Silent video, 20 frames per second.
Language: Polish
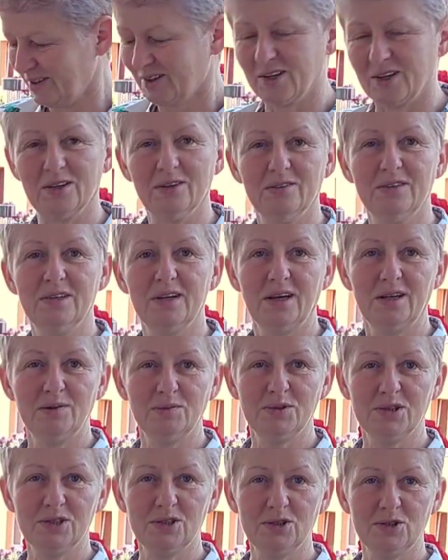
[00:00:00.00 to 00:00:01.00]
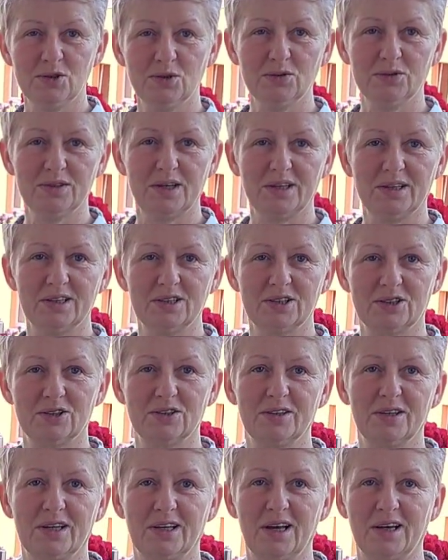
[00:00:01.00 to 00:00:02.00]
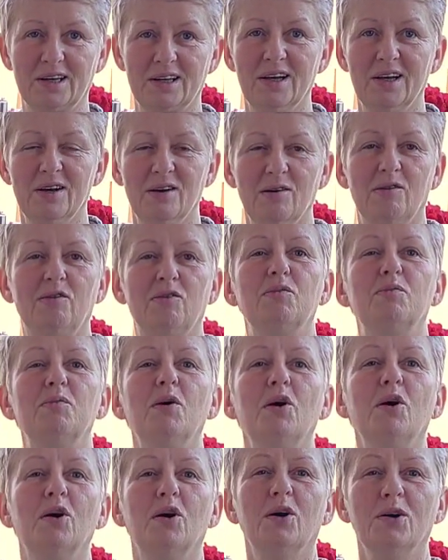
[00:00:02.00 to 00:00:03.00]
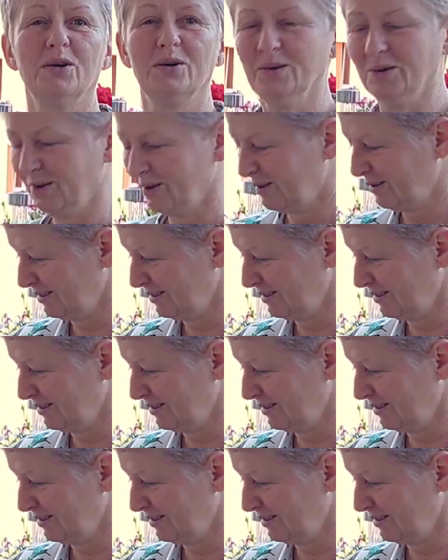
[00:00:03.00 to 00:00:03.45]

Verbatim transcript: pokojowy, ale przecież tutaj też to tak jak w pokoju,